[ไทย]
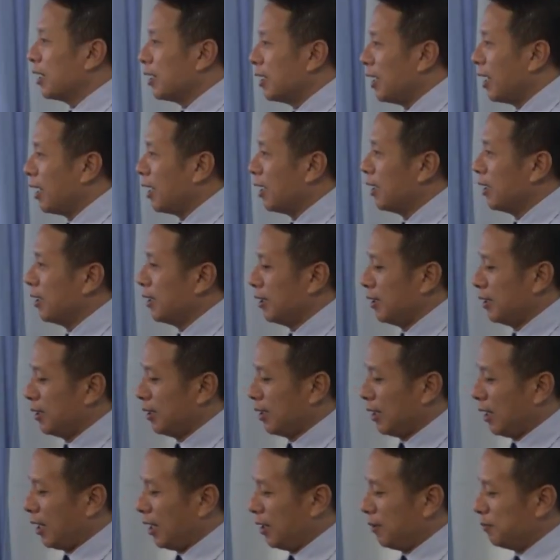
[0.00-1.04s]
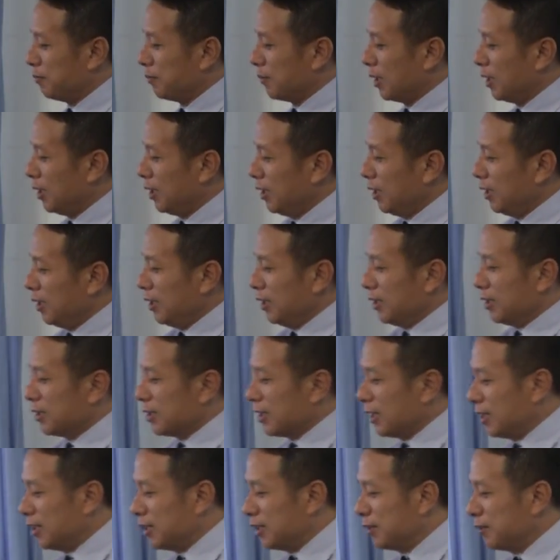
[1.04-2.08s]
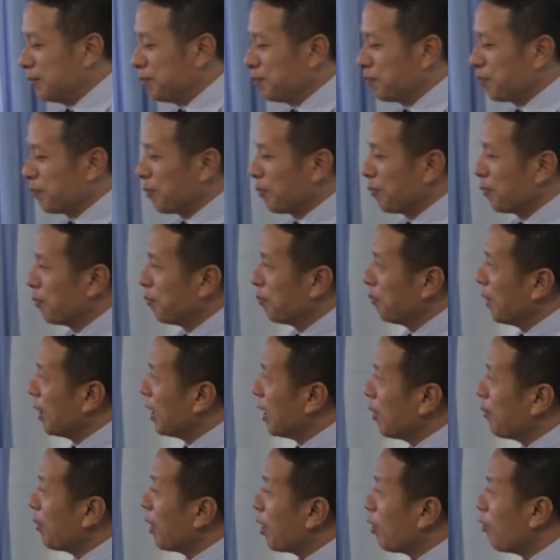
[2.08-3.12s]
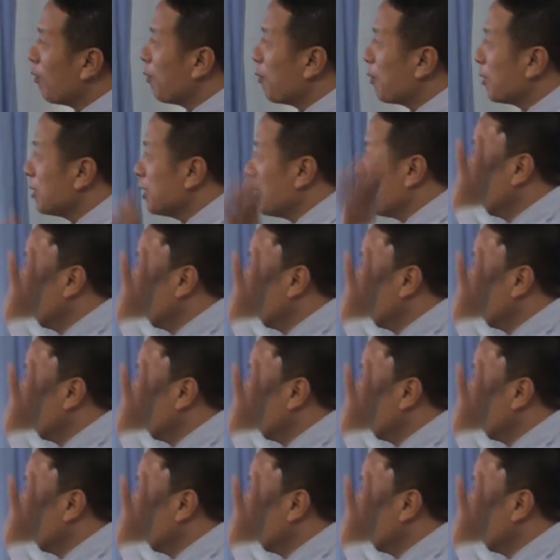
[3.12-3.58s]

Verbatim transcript: กันได้นะฮะซึ่งไม่ได้หมายความว่าพระ